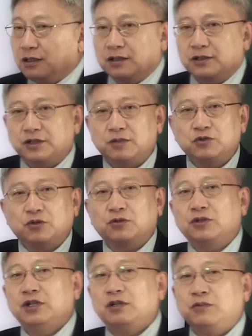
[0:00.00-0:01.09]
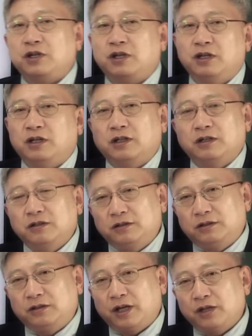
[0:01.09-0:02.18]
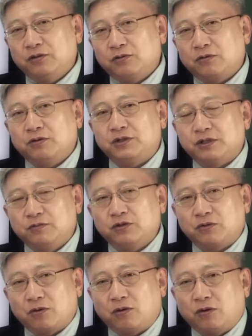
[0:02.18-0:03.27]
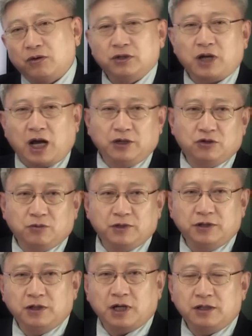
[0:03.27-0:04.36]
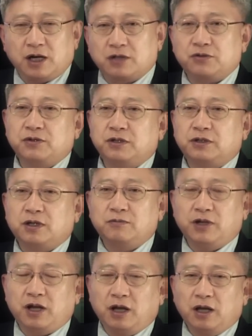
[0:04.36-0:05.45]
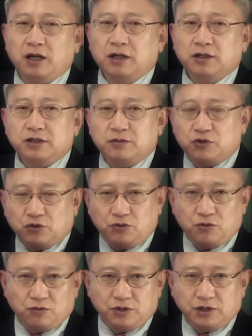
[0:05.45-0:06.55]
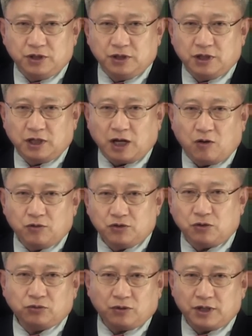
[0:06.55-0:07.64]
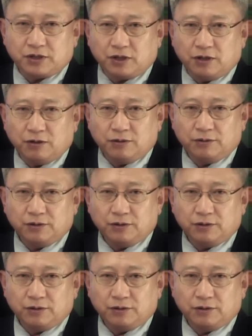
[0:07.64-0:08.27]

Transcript: 그래서 심전도는 이미 그때도 그렇고 지금도 그렇고 이건 아인토벤이 한 약속이기 때문에 심전도 용지가 나오는 속도가 있어요.